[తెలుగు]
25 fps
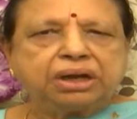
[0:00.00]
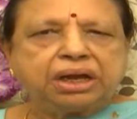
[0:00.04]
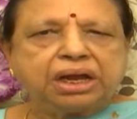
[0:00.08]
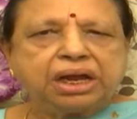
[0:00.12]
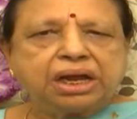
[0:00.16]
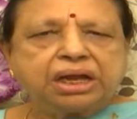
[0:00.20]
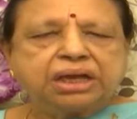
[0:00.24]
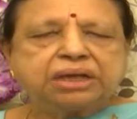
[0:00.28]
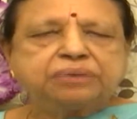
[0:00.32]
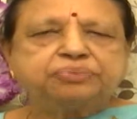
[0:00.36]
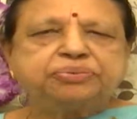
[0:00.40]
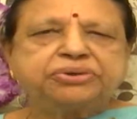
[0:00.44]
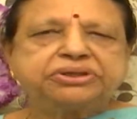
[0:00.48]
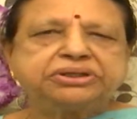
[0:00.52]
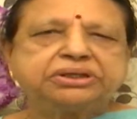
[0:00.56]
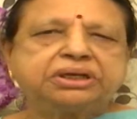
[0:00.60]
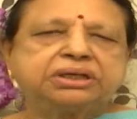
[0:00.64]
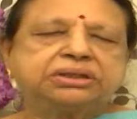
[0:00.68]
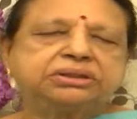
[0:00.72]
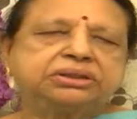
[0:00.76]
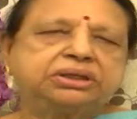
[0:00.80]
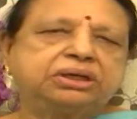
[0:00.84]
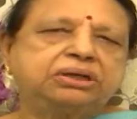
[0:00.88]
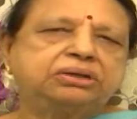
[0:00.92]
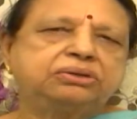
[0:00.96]
ఆహార
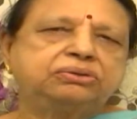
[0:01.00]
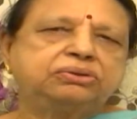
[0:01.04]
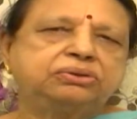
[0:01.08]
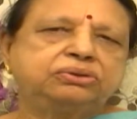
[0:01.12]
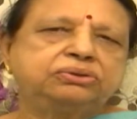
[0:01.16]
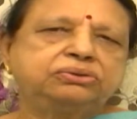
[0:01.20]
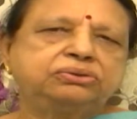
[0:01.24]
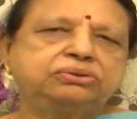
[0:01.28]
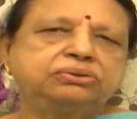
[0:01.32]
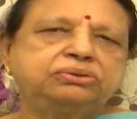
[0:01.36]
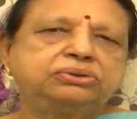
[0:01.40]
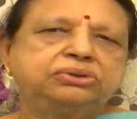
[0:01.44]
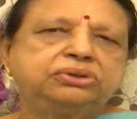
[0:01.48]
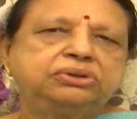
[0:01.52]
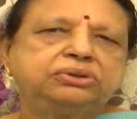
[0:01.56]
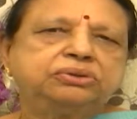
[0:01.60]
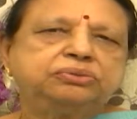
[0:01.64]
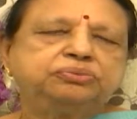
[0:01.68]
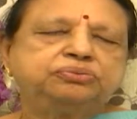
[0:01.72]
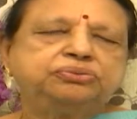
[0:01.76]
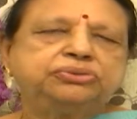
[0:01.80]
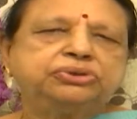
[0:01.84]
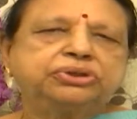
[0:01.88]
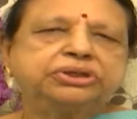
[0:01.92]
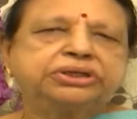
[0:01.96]
పదార్థాల్లోనూ
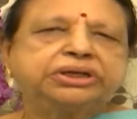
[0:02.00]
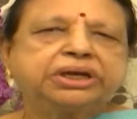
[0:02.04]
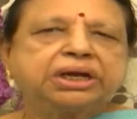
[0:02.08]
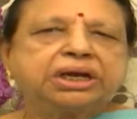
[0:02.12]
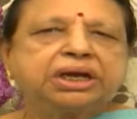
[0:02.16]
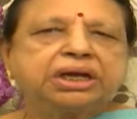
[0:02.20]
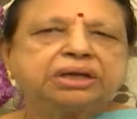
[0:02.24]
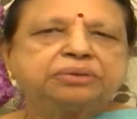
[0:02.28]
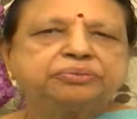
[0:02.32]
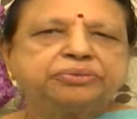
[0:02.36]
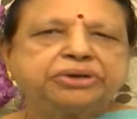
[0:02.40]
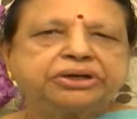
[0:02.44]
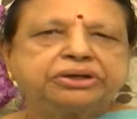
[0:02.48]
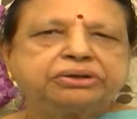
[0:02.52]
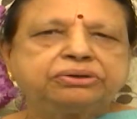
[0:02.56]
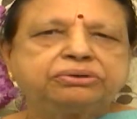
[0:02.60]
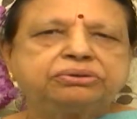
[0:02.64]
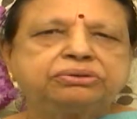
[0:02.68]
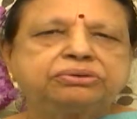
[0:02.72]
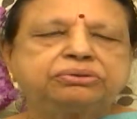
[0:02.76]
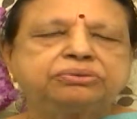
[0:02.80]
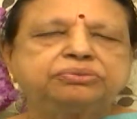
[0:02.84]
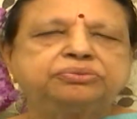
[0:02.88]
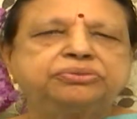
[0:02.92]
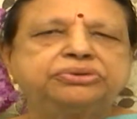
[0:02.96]
ముఖ్యంగా మనం
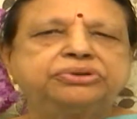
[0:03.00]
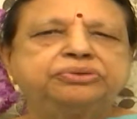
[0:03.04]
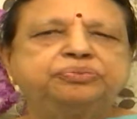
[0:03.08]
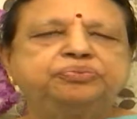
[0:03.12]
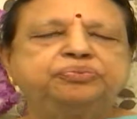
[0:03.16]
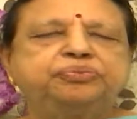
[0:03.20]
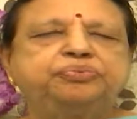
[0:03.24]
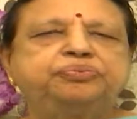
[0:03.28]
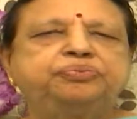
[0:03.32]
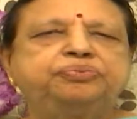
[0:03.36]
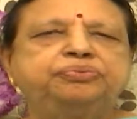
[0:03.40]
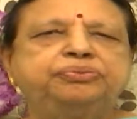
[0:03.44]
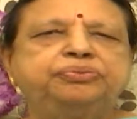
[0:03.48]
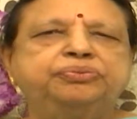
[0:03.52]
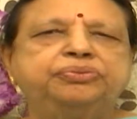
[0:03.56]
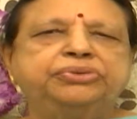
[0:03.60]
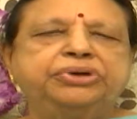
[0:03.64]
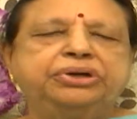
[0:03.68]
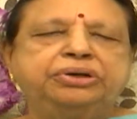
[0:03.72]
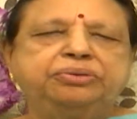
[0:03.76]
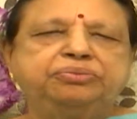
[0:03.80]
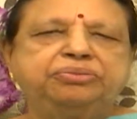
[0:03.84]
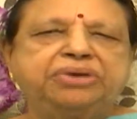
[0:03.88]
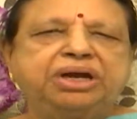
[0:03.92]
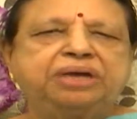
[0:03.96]

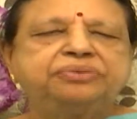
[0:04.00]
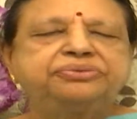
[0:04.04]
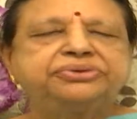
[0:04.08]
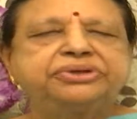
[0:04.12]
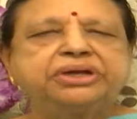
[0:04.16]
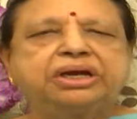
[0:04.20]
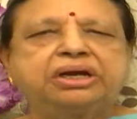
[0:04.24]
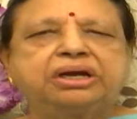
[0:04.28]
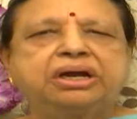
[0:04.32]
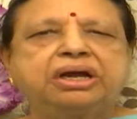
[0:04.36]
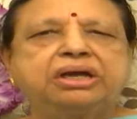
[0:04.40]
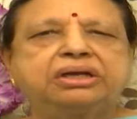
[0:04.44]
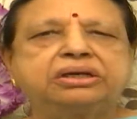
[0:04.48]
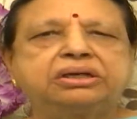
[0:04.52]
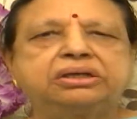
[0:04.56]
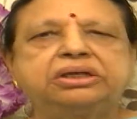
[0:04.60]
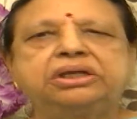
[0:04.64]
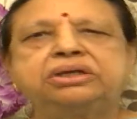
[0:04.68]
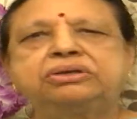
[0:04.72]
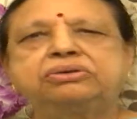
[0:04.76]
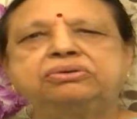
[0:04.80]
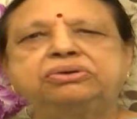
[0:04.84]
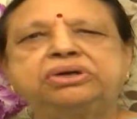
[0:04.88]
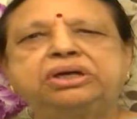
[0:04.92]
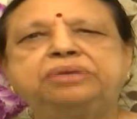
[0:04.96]
మాంసాహారులు
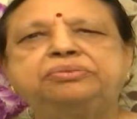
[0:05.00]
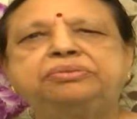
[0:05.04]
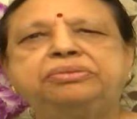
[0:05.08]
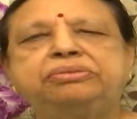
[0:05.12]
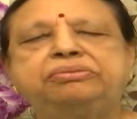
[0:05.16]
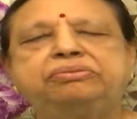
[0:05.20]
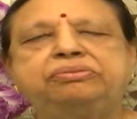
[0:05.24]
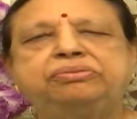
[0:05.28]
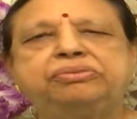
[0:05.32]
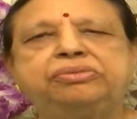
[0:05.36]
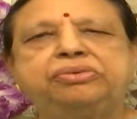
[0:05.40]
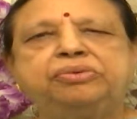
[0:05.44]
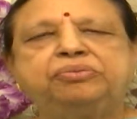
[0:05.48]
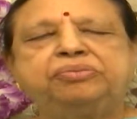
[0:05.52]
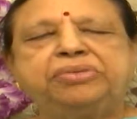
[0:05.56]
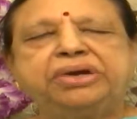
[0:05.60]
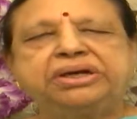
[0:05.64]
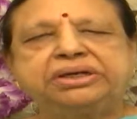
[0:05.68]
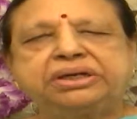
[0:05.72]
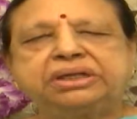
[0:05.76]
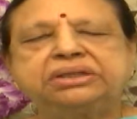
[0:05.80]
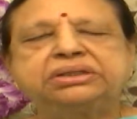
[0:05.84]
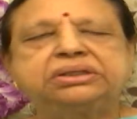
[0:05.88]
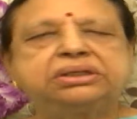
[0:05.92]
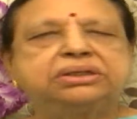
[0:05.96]
ఎక్కువగా
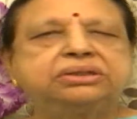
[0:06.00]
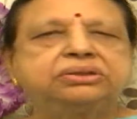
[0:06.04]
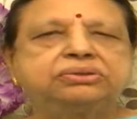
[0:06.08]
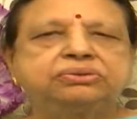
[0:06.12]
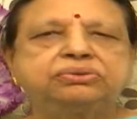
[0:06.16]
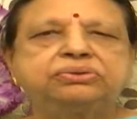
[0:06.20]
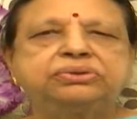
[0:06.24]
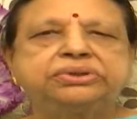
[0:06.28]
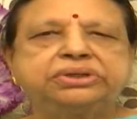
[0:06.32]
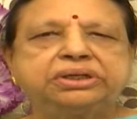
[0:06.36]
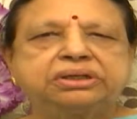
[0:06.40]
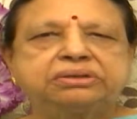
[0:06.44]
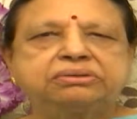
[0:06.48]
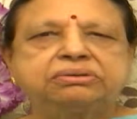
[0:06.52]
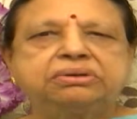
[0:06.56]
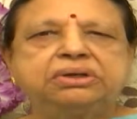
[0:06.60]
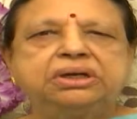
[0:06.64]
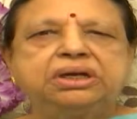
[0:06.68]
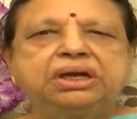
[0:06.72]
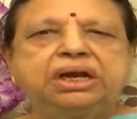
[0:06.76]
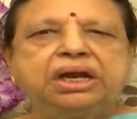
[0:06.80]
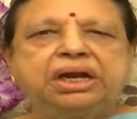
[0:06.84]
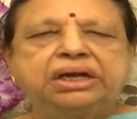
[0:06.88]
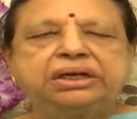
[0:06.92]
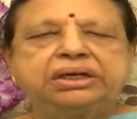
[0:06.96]
మటన్ తింటూ ఉంటారు
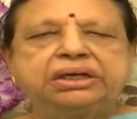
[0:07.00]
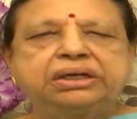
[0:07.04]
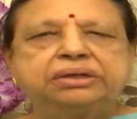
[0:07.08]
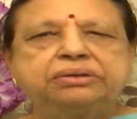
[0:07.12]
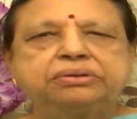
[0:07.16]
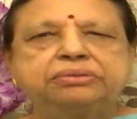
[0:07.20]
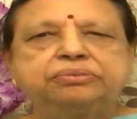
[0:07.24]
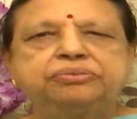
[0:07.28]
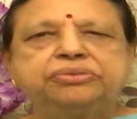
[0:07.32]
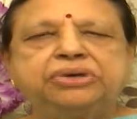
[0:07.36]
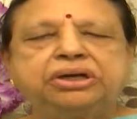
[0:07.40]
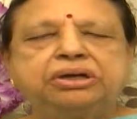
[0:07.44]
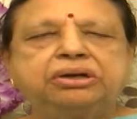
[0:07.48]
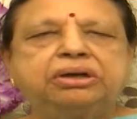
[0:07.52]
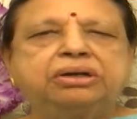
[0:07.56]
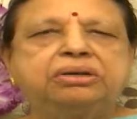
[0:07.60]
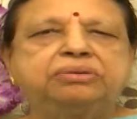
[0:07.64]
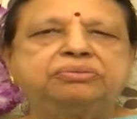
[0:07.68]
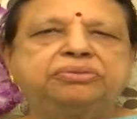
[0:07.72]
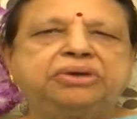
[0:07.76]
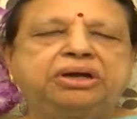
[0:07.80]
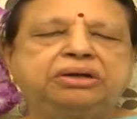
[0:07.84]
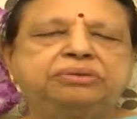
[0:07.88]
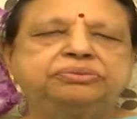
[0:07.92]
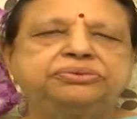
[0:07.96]
అంటే
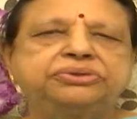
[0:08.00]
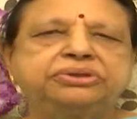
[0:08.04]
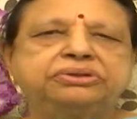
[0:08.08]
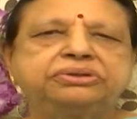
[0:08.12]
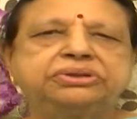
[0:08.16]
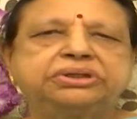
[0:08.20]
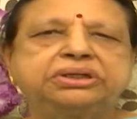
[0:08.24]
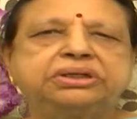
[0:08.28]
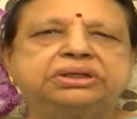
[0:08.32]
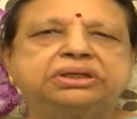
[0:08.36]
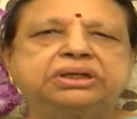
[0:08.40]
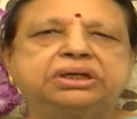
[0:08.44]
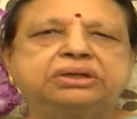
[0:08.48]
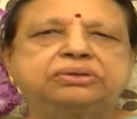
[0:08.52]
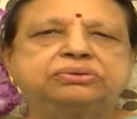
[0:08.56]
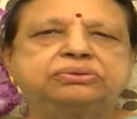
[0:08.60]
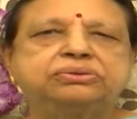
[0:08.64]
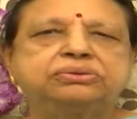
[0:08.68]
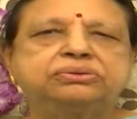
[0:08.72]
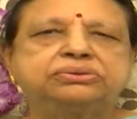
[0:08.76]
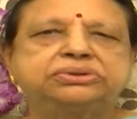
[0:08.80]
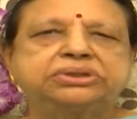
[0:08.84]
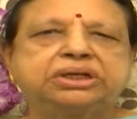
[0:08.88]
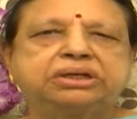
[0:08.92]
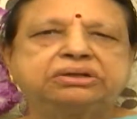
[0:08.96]
మాంసం తింటారు
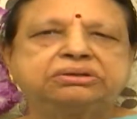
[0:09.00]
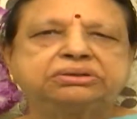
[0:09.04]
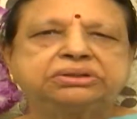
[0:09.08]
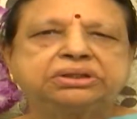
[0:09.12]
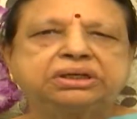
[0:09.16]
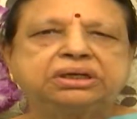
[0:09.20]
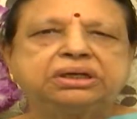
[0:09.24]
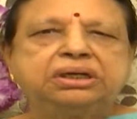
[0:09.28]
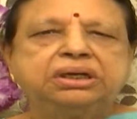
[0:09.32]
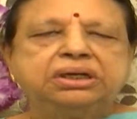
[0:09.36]
తర్వాత